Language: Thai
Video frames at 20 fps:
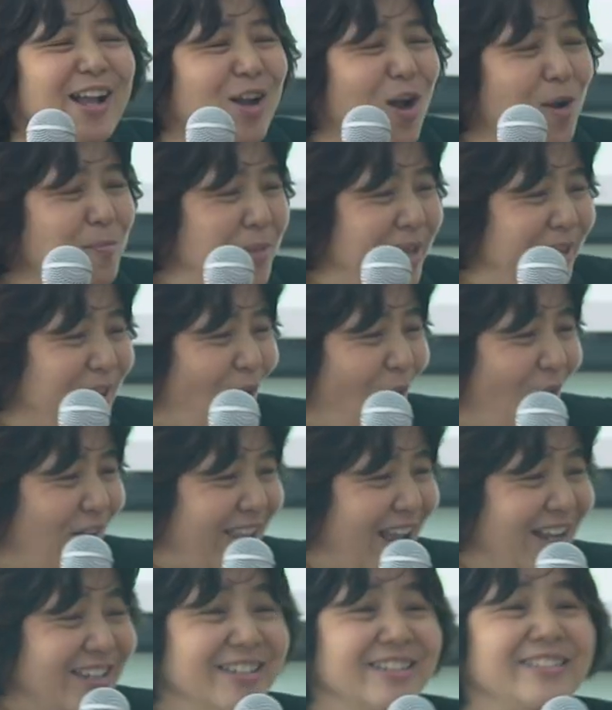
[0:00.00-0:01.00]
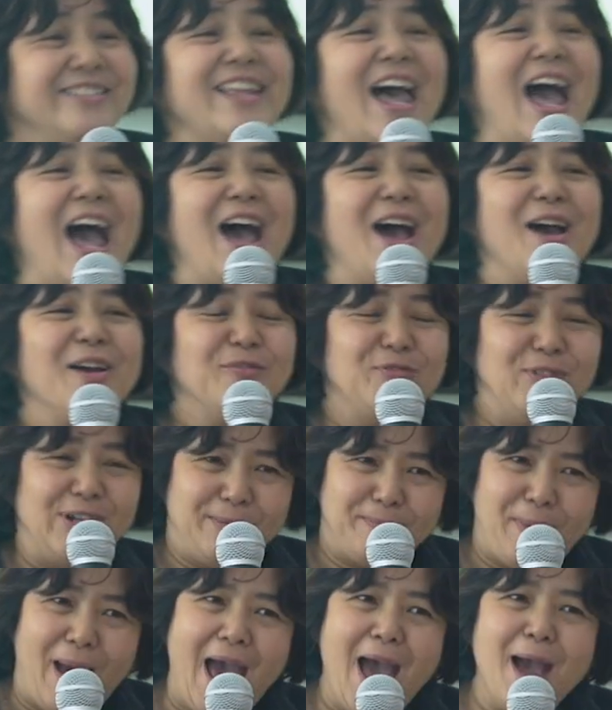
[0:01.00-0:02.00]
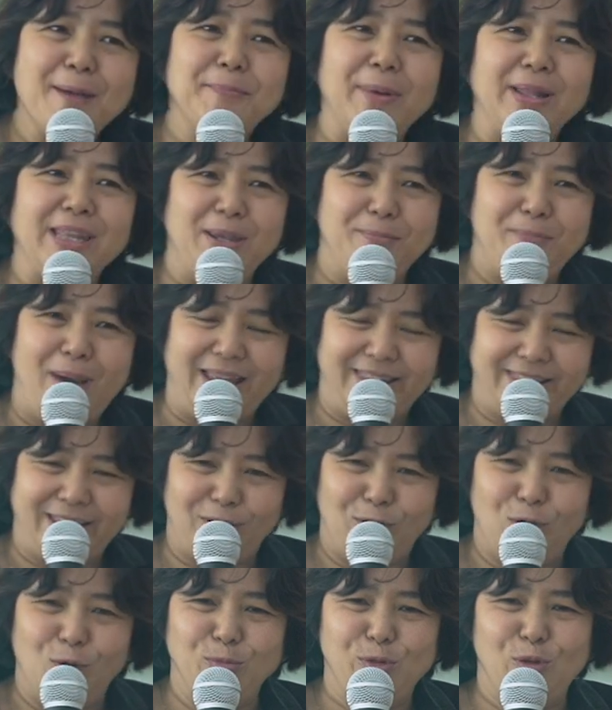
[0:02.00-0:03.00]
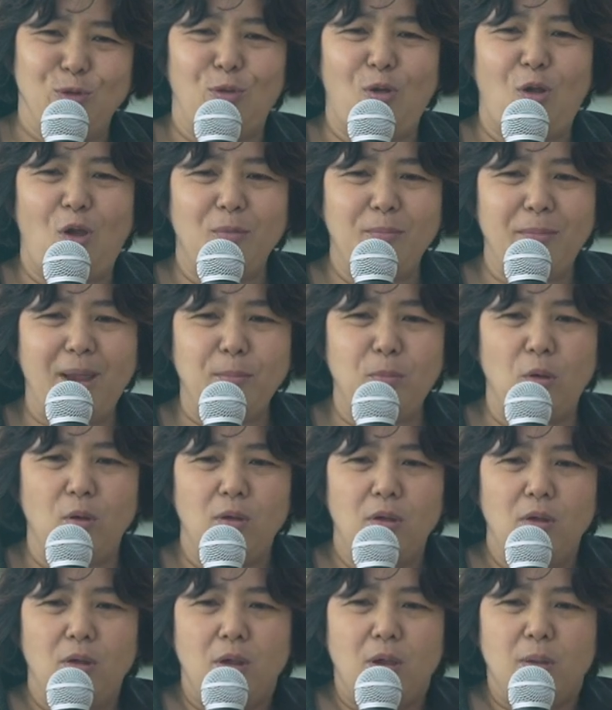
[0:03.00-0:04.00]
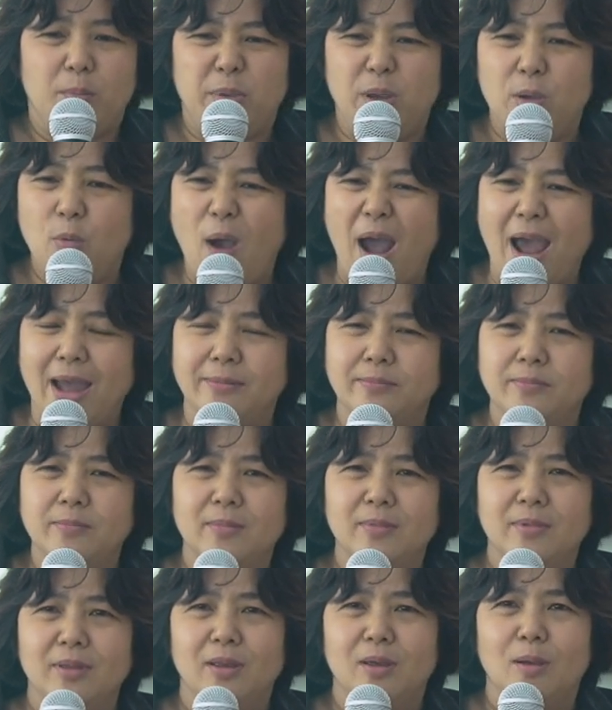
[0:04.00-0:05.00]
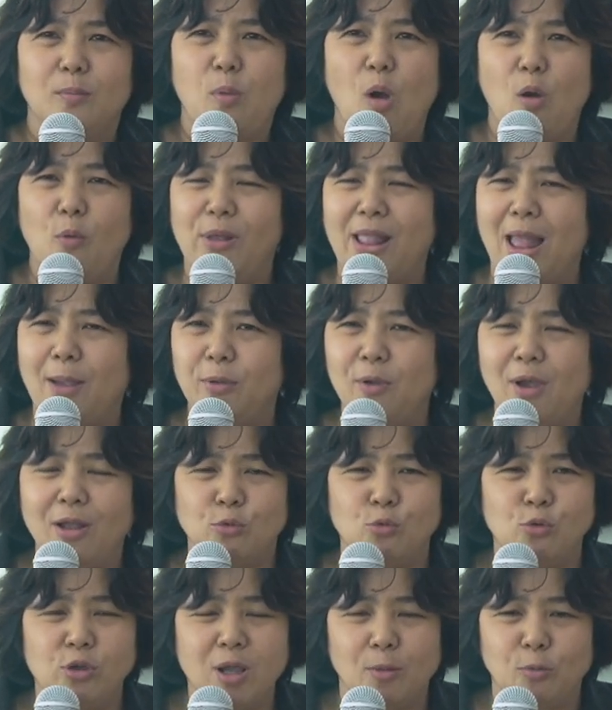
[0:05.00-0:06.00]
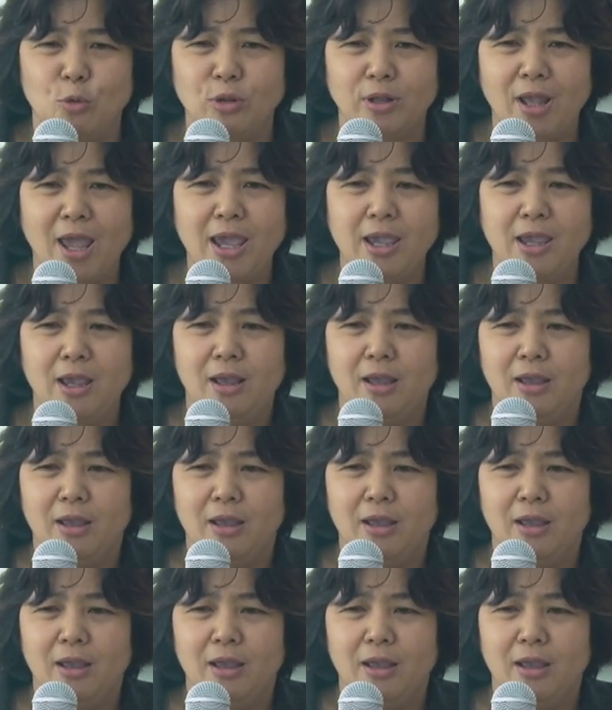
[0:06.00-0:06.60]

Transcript: ก็มีน้องนักศึกษาฝึกภาคปฏิบัติสังคมสงเคราะห์มาบอกพี่หวานพอเวลาพี่หวานคุยกับคนไข้